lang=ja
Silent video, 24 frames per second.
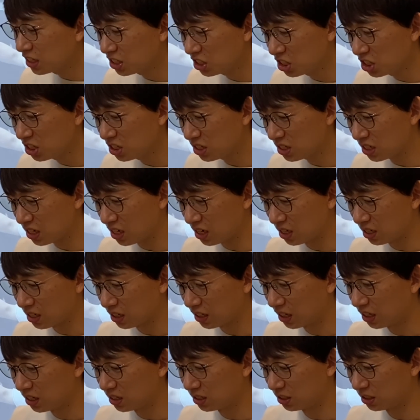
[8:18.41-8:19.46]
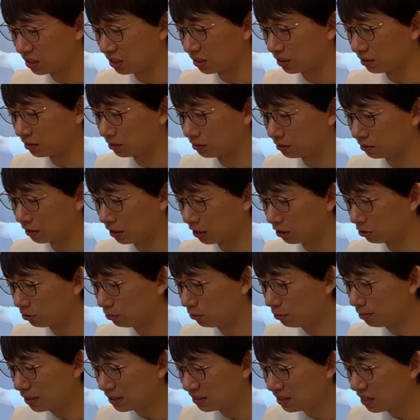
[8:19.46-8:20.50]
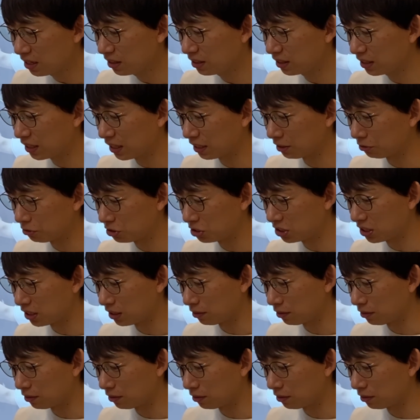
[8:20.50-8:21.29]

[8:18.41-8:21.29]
陣営に関してなんですけれども、まあ、前回の時点